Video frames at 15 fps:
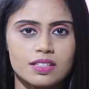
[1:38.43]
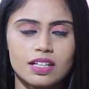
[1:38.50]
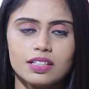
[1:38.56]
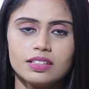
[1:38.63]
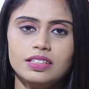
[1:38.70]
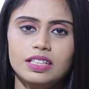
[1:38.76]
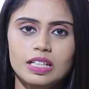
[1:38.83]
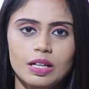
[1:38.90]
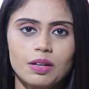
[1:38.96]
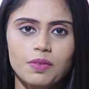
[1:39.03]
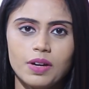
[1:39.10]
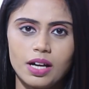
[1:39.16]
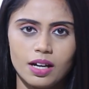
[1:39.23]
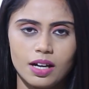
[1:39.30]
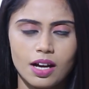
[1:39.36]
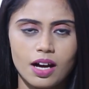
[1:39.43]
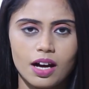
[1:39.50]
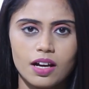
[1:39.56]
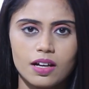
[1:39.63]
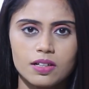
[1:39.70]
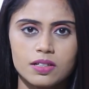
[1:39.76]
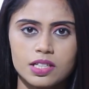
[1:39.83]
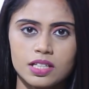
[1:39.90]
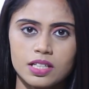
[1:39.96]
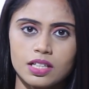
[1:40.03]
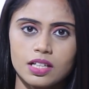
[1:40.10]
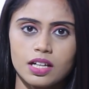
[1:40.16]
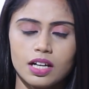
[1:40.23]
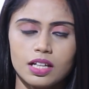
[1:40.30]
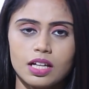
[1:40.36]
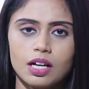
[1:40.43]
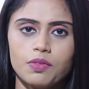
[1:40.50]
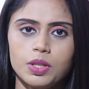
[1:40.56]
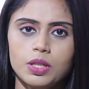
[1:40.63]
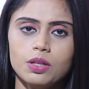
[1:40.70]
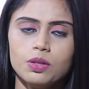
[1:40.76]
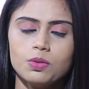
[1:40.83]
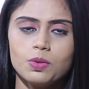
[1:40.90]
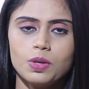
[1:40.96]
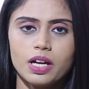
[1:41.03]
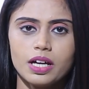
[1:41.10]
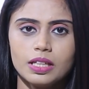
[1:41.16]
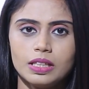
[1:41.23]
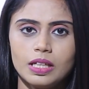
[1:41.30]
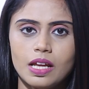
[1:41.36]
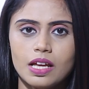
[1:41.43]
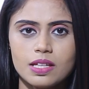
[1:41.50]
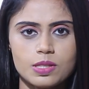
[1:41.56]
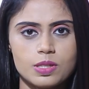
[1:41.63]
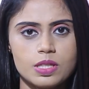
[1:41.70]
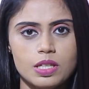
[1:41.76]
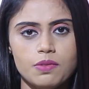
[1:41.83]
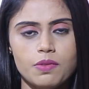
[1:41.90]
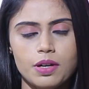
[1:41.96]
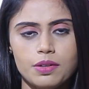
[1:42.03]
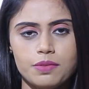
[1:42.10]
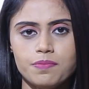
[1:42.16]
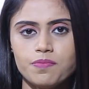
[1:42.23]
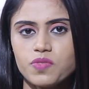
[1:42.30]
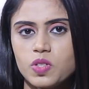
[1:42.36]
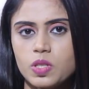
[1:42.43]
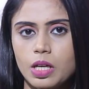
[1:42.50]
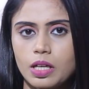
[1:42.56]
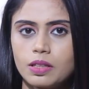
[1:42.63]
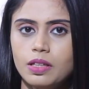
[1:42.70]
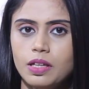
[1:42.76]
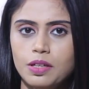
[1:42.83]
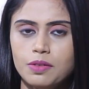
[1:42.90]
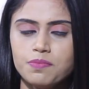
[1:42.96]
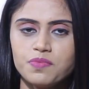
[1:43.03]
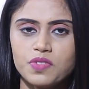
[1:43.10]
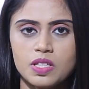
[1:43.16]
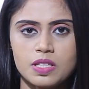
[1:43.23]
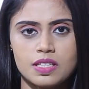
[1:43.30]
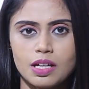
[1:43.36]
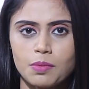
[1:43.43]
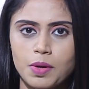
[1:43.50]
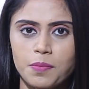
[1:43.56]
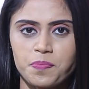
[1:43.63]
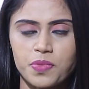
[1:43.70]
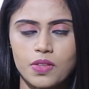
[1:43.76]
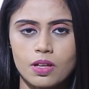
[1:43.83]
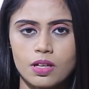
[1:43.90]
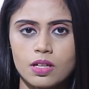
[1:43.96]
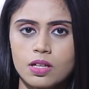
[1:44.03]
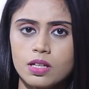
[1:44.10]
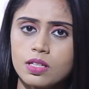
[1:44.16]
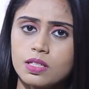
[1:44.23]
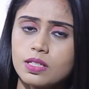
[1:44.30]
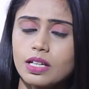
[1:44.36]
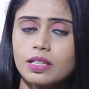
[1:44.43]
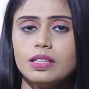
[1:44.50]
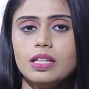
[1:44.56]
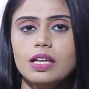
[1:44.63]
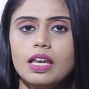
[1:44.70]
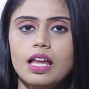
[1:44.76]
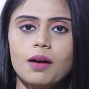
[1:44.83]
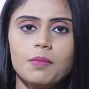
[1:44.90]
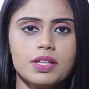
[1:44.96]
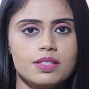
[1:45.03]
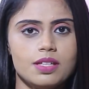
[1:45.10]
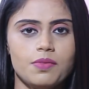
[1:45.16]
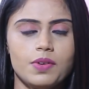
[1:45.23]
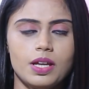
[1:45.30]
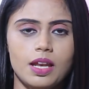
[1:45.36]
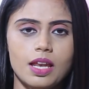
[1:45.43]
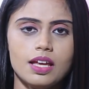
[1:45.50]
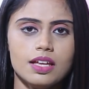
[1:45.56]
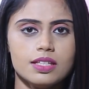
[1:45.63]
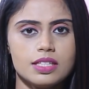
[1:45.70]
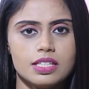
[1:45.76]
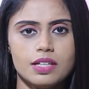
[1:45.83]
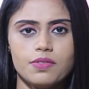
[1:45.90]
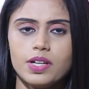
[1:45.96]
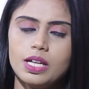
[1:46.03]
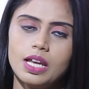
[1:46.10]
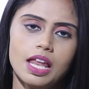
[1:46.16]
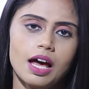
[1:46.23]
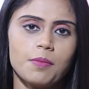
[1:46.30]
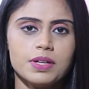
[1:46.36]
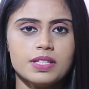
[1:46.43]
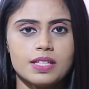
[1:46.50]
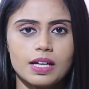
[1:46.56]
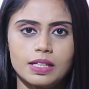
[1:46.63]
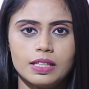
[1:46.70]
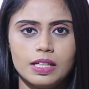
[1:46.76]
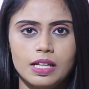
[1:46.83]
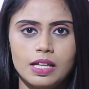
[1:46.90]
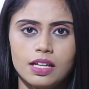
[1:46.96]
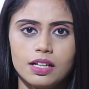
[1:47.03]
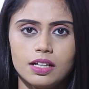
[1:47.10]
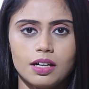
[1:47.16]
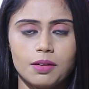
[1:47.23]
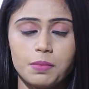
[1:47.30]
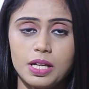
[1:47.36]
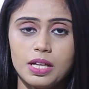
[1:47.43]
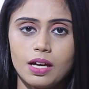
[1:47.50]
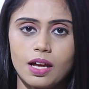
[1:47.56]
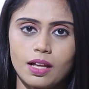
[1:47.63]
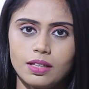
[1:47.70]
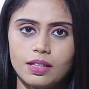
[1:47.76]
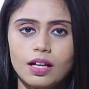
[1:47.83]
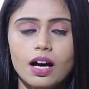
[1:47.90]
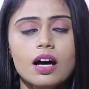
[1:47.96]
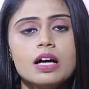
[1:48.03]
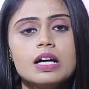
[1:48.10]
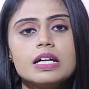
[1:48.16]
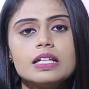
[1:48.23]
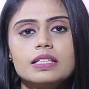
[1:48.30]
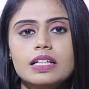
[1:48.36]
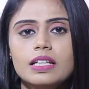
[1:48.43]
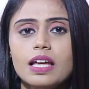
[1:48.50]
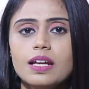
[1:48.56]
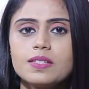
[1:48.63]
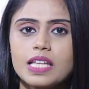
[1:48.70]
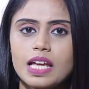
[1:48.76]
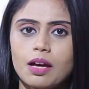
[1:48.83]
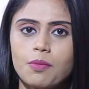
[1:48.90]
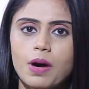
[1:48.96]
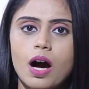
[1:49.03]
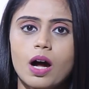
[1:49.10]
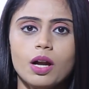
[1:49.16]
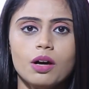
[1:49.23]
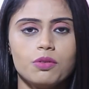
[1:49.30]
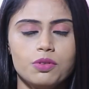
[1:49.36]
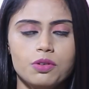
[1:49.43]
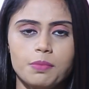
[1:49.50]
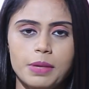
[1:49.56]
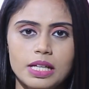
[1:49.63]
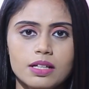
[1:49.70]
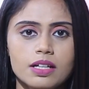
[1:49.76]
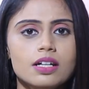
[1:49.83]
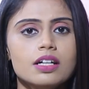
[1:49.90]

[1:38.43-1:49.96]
சக்தியை வணங்குறாங்க அதாவது உலகத்தில் சிவனும் சக்தியும் சமம் சக்தி இல்லாமல் சிவன் இல்லை சிவன் இல்லாமல் சக்தி இல்லை அப்படிங்கிறது தான் நிதர்சனமான உண்மை